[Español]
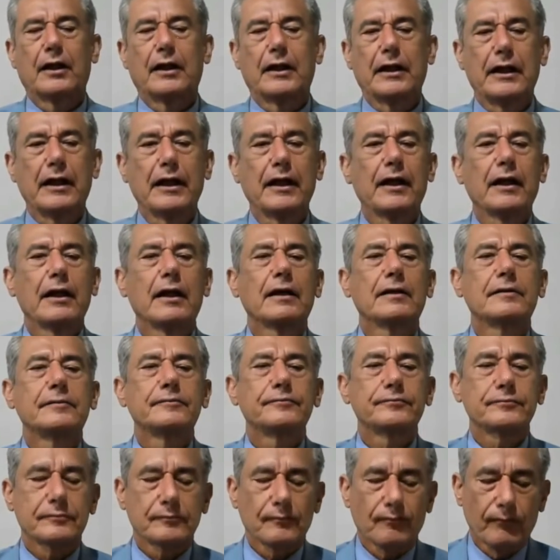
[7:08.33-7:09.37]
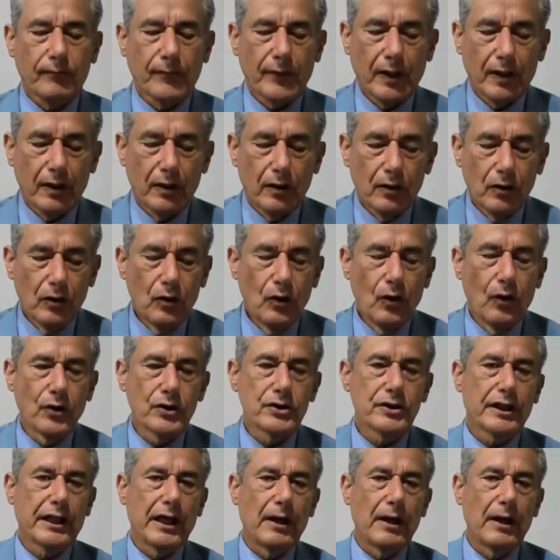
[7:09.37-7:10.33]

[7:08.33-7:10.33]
Y los